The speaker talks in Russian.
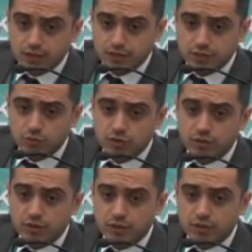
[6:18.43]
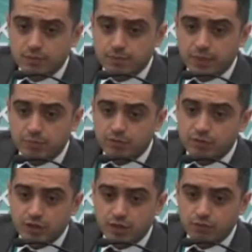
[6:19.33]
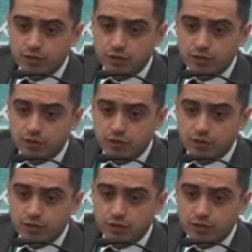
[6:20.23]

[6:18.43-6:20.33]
Затем мы э, привлекаем